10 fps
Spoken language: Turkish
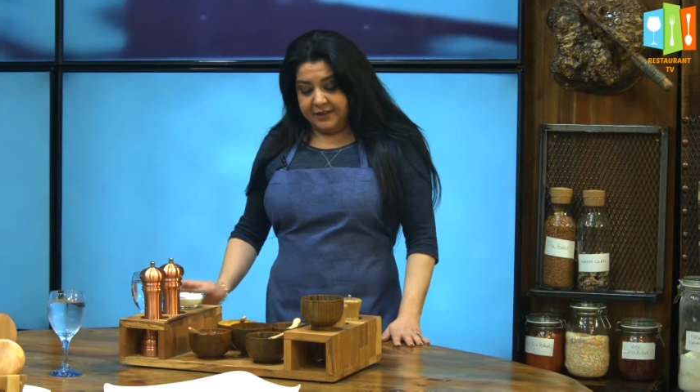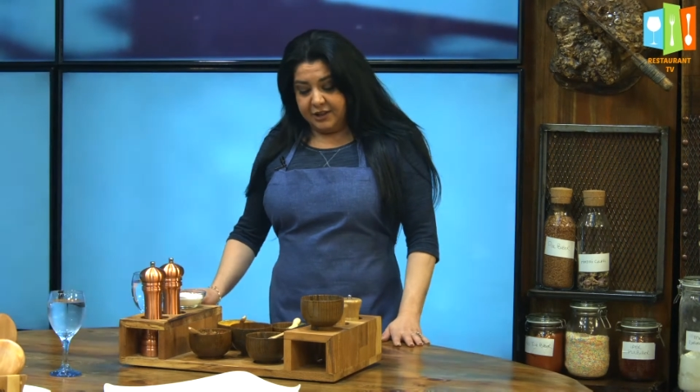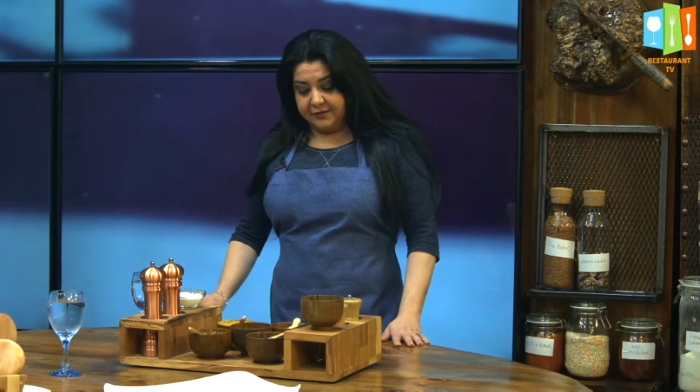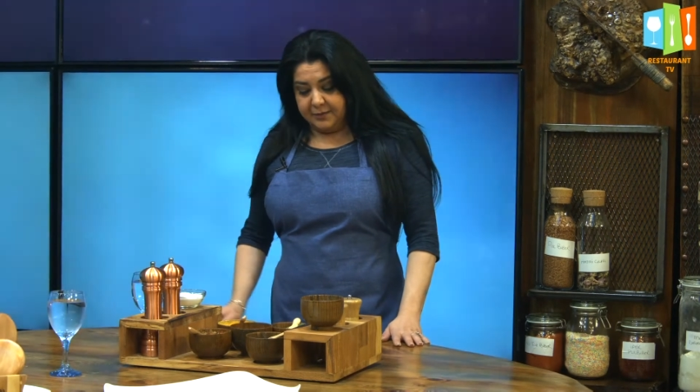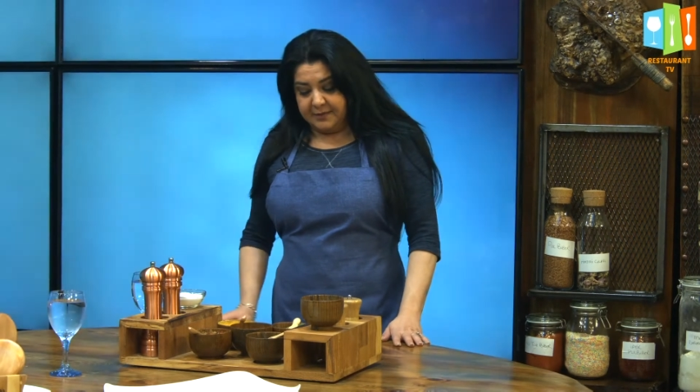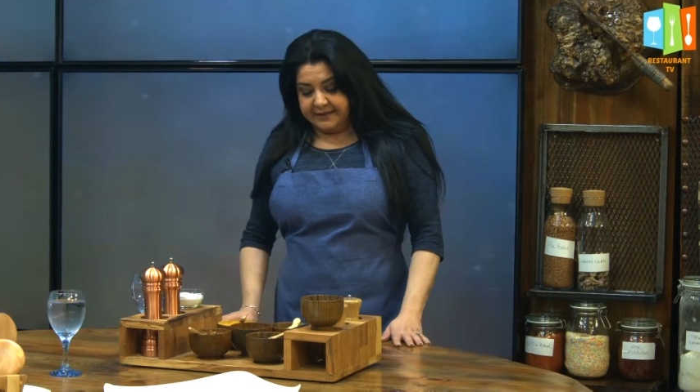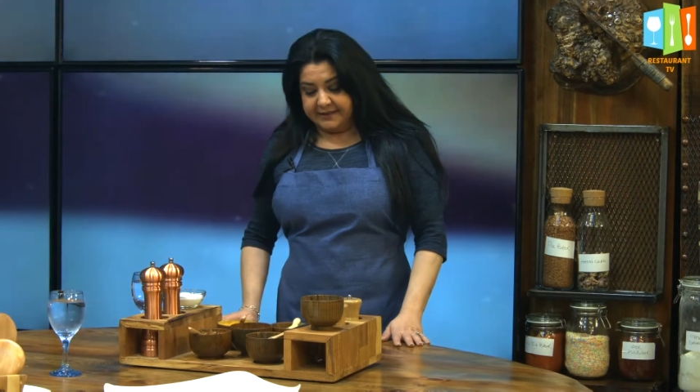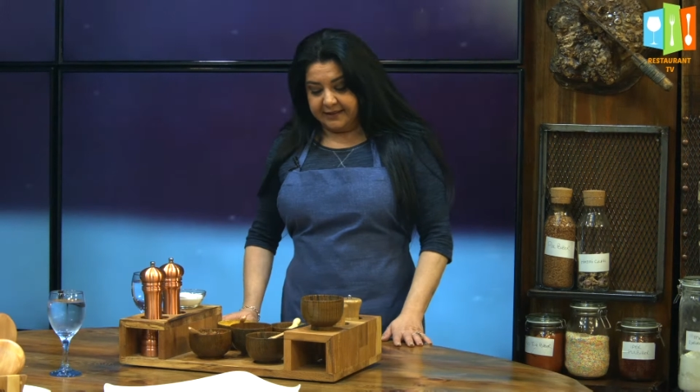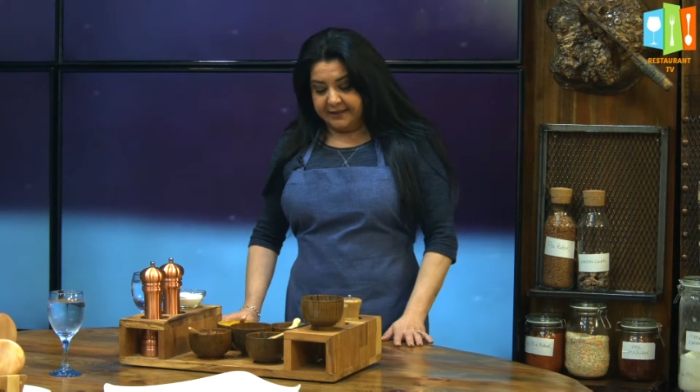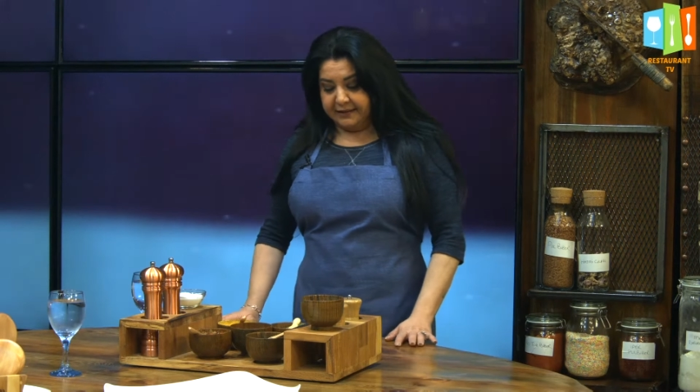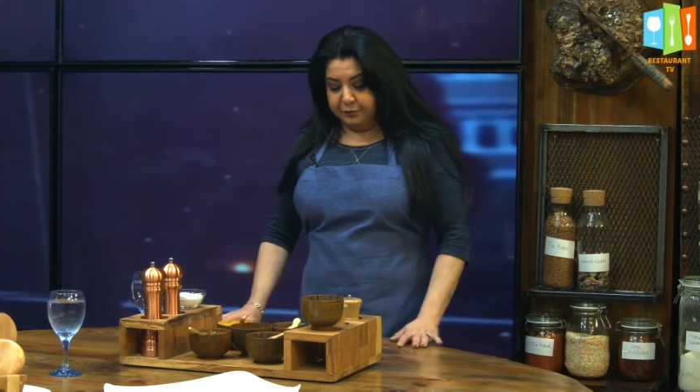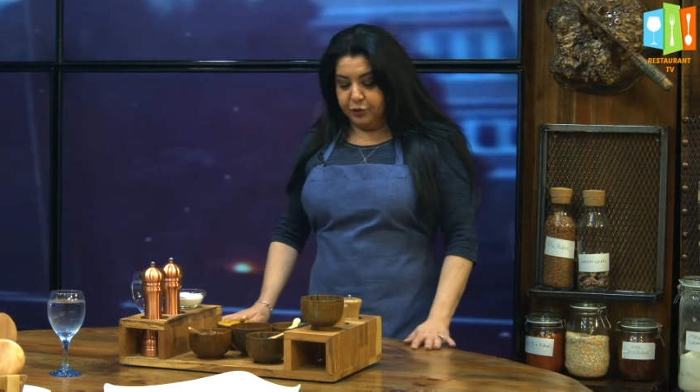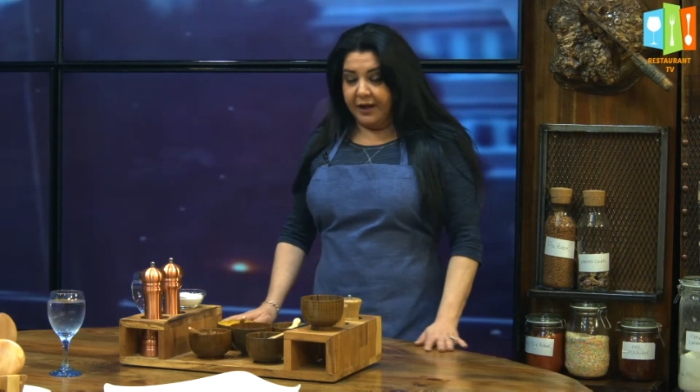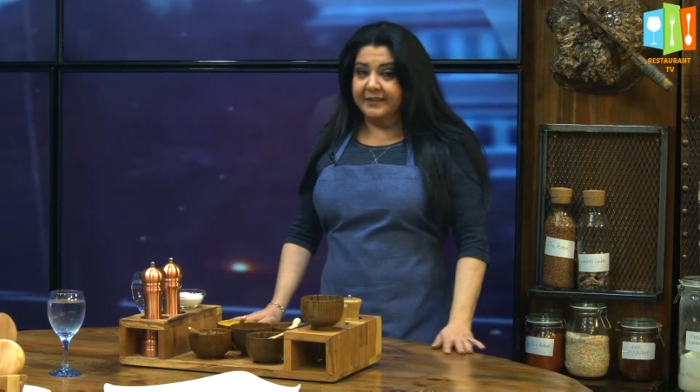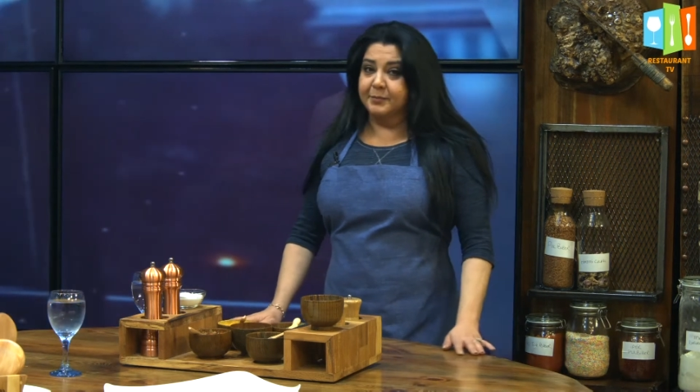şefimiz Sayın
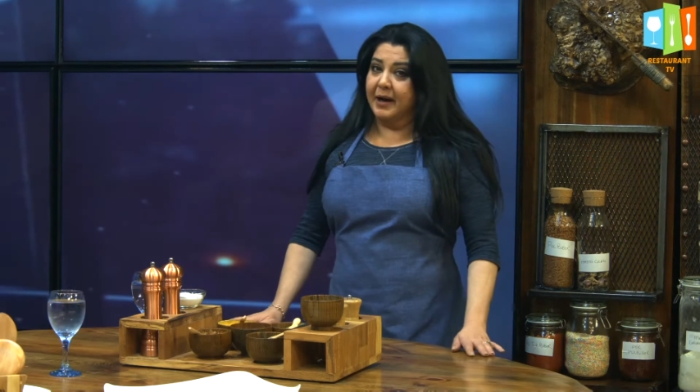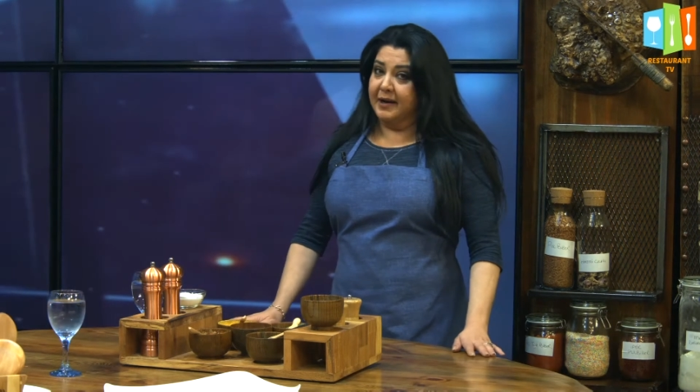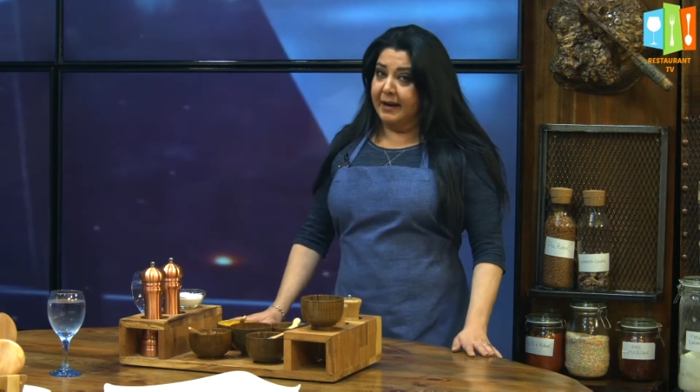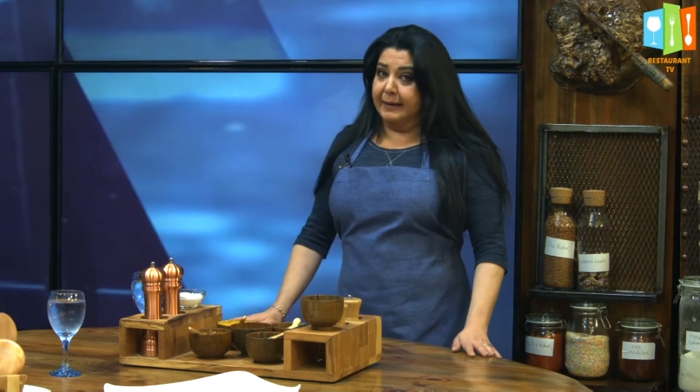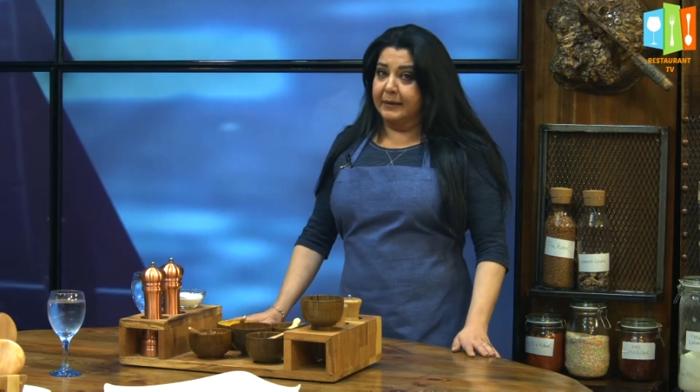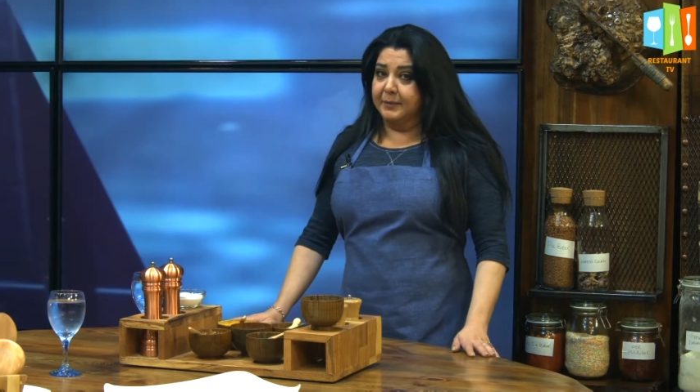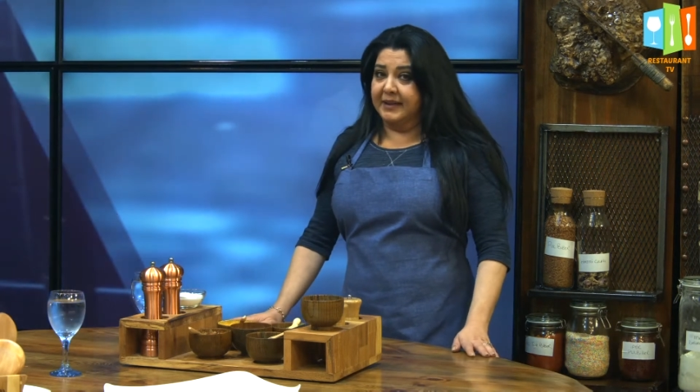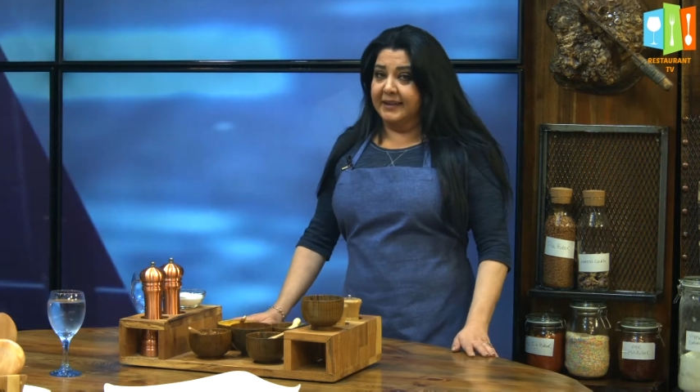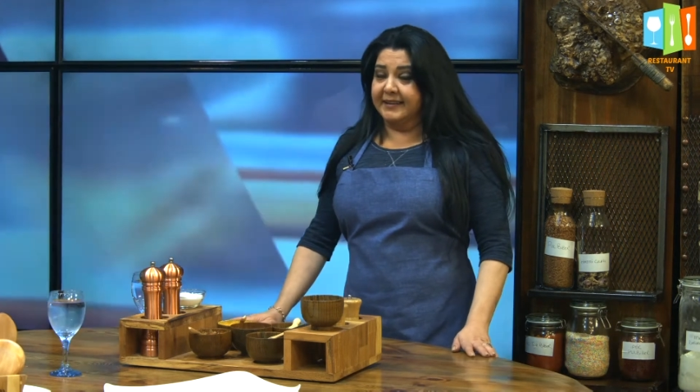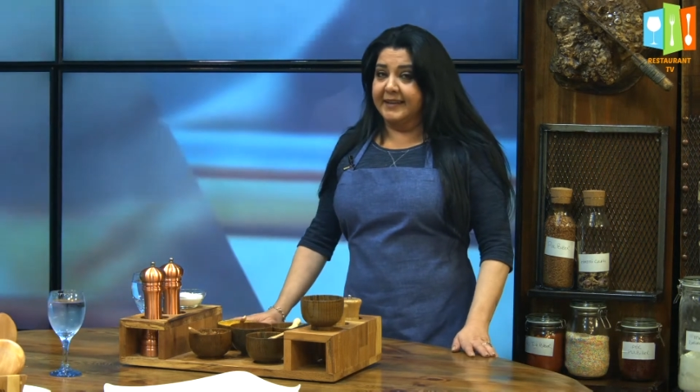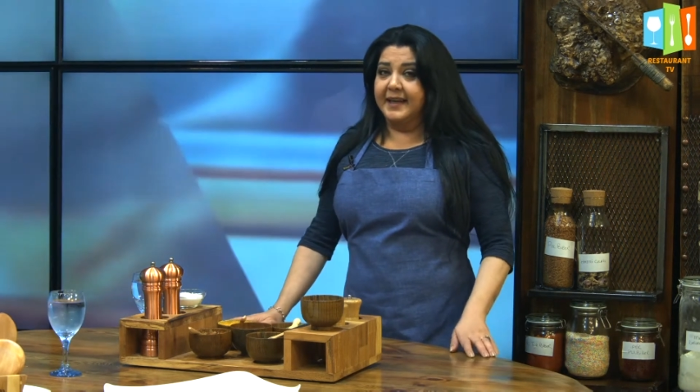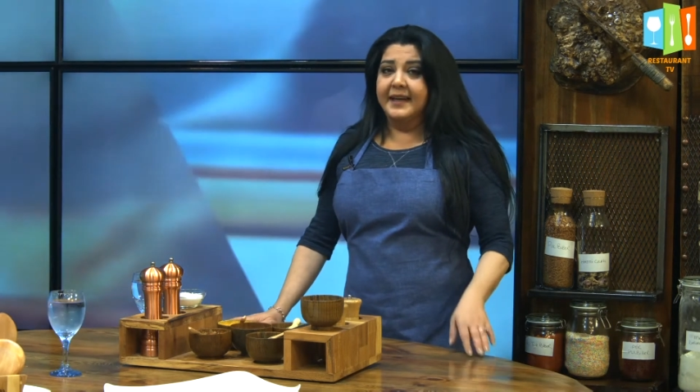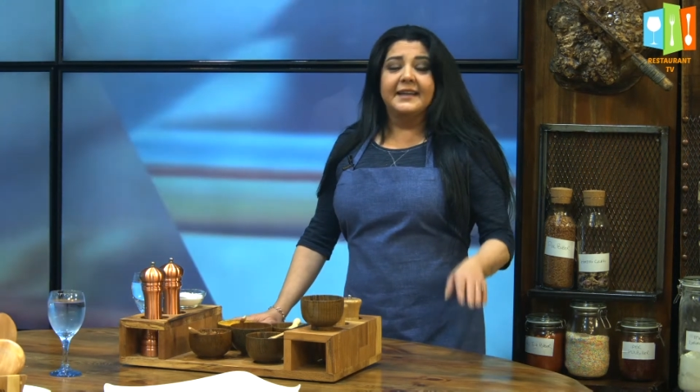Murat Baylan'la birlikte